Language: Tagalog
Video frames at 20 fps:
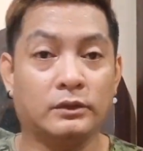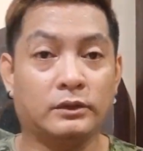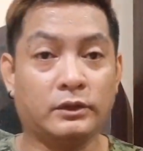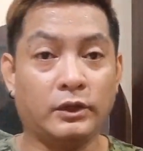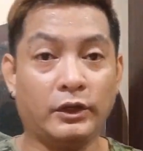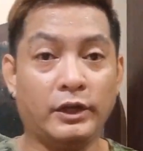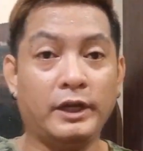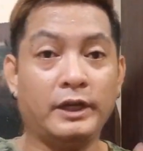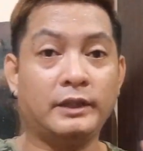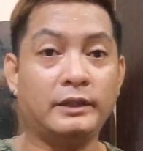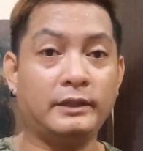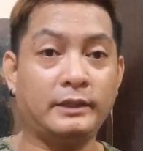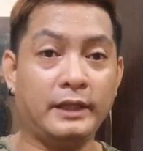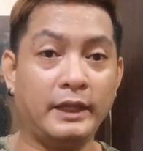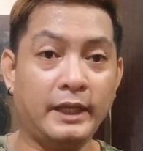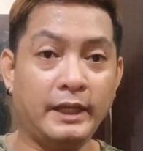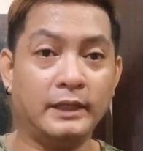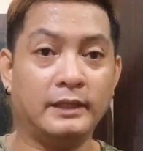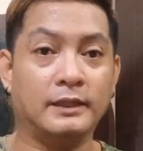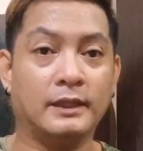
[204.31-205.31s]

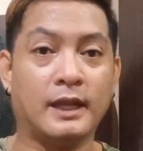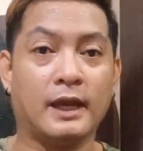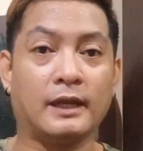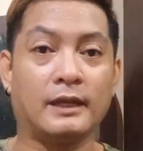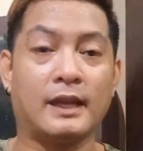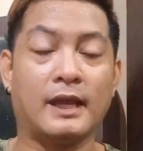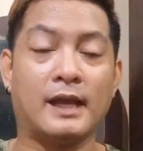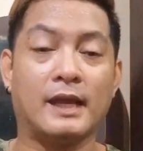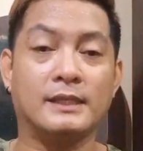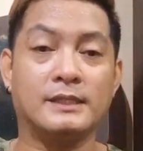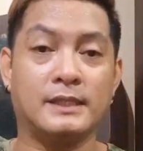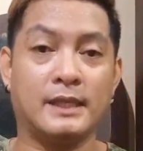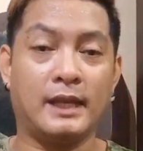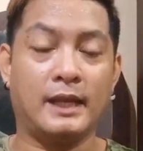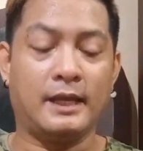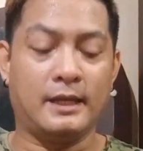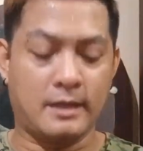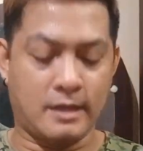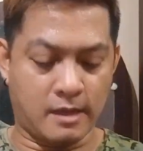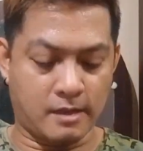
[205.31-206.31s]
13 na klase
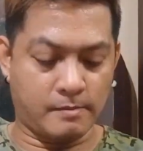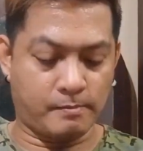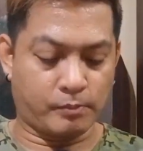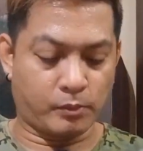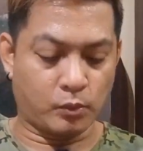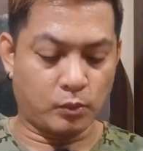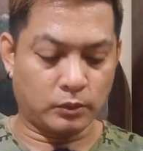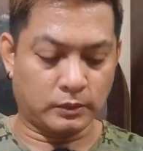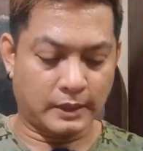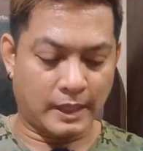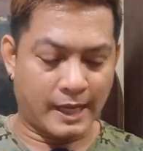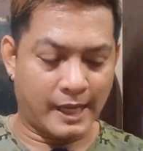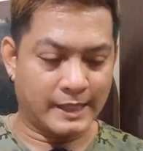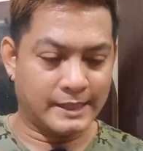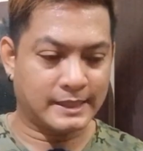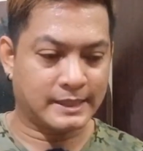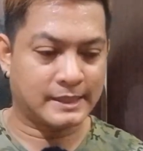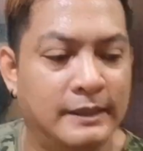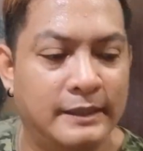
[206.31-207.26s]
ng prutas